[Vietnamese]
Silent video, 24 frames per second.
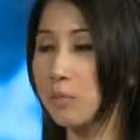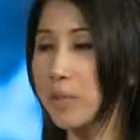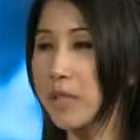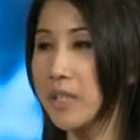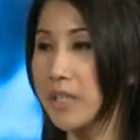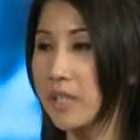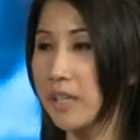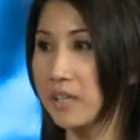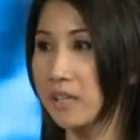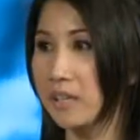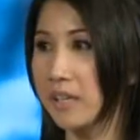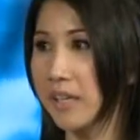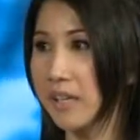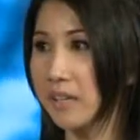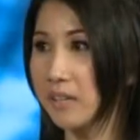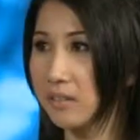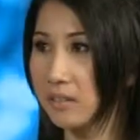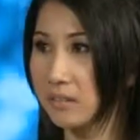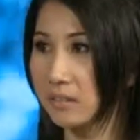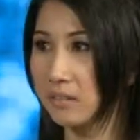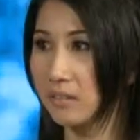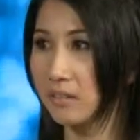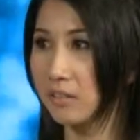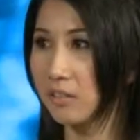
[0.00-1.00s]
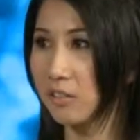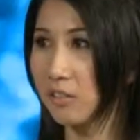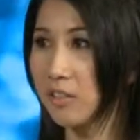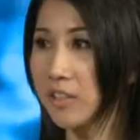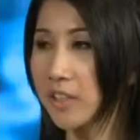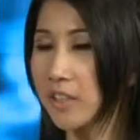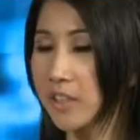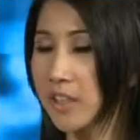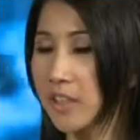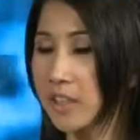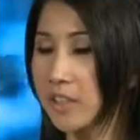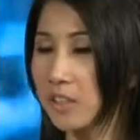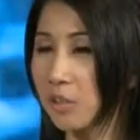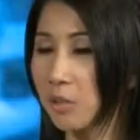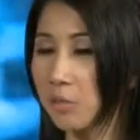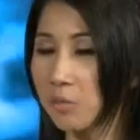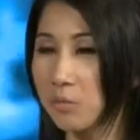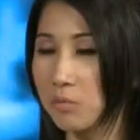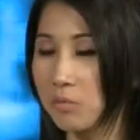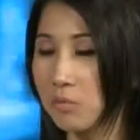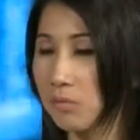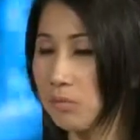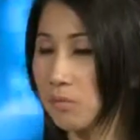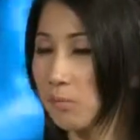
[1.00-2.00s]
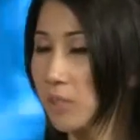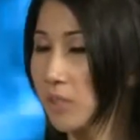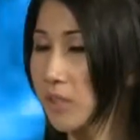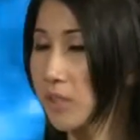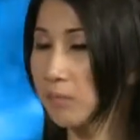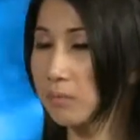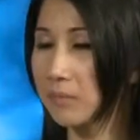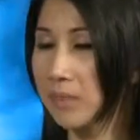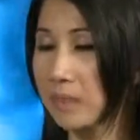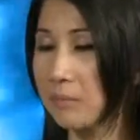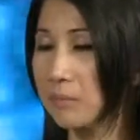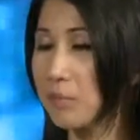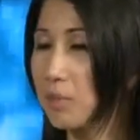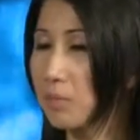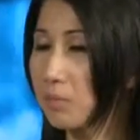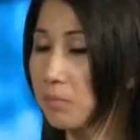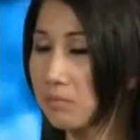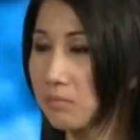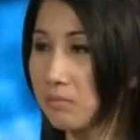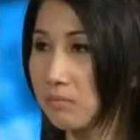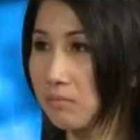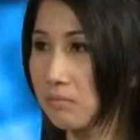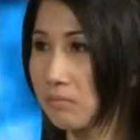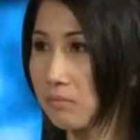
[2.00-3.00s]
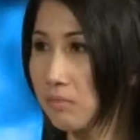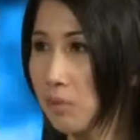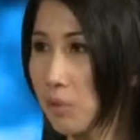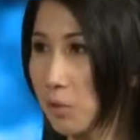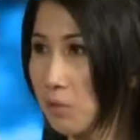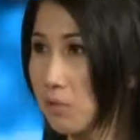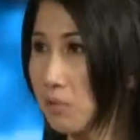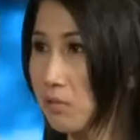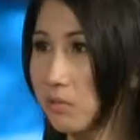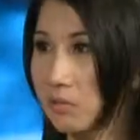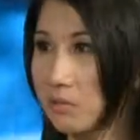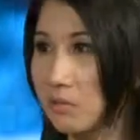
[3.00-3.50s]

bây giờ lại có những cái hành động 180 độ